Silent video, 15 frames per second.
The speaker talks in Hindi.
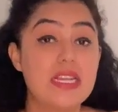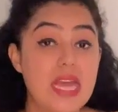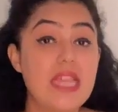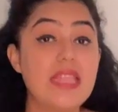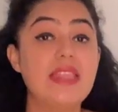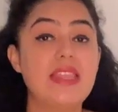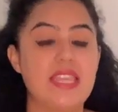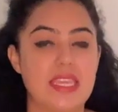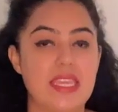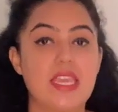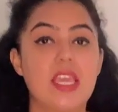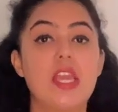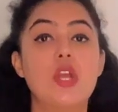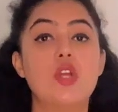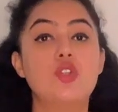गन थी
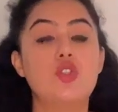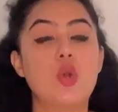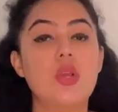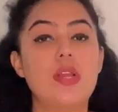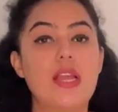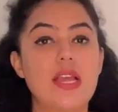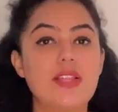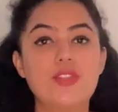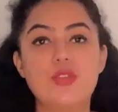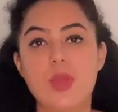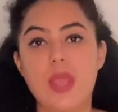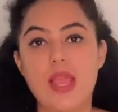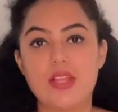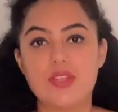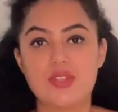जो गन जो
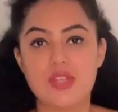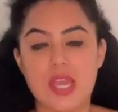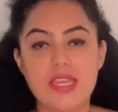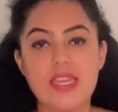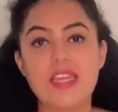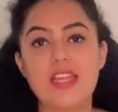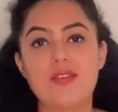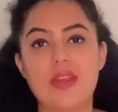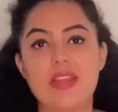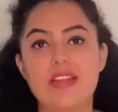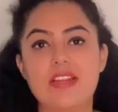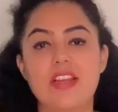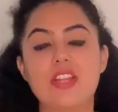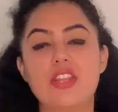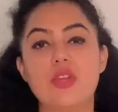है अचानक ही
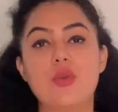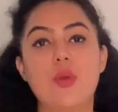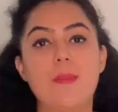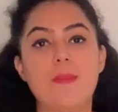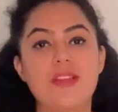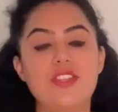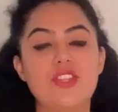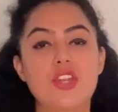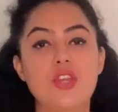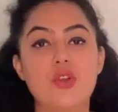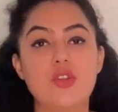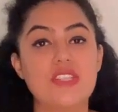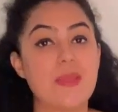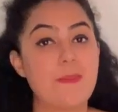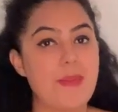टॉयलेट करते हुए बच गई
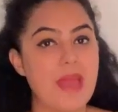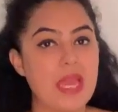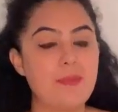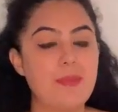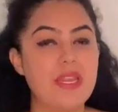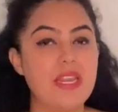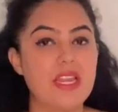और उसके पैर पे